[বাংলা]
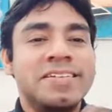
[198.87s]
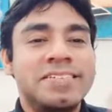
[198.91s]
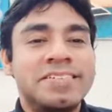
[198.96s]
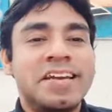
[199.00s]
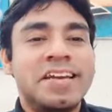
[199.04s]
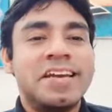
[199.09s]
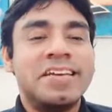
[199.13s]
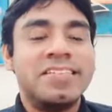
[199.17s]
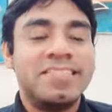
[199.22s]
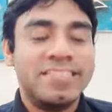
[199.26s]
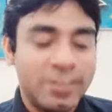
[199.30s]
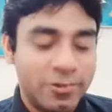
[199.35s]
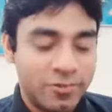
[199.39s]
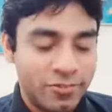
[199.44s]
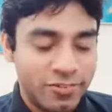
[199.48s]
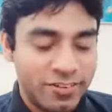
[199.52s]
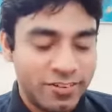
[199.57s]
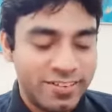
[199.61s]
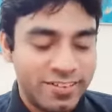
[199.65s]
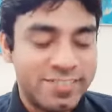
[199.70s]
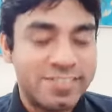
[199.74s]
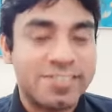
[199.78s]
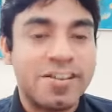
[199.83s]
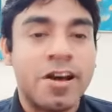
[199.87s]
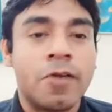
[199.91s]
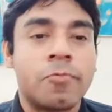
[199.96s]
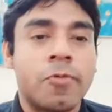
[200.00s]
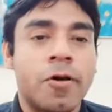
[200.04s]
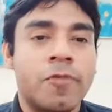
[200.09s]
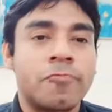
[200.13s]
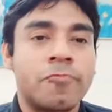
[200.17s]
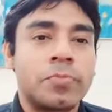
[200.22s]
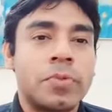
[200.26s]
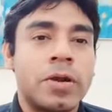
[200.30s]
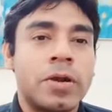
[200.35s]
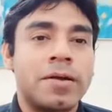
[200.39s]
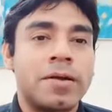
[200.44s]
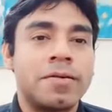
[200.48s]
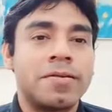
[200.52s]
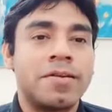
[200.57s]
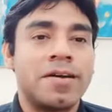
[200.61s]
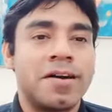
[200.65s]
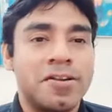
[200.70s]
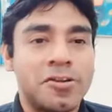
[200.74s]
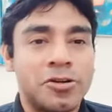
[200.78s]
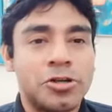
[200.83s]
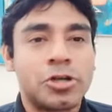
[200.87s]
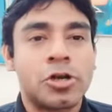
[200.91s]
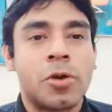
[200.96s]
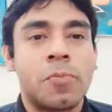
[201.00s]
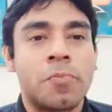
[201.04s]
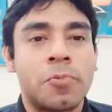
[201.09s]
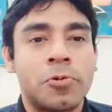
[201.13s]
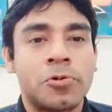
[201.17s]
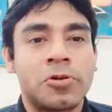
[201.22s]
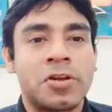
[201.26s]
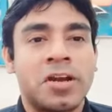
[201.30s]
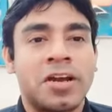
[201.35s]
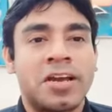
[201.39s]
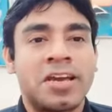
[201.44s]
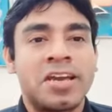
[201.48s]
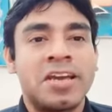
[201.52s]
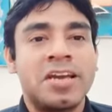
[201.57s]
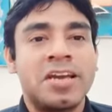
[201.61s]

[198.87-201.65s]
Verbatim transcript: যে এই সিকিউরিটি স্টাফ আপনার সম্পদটাকে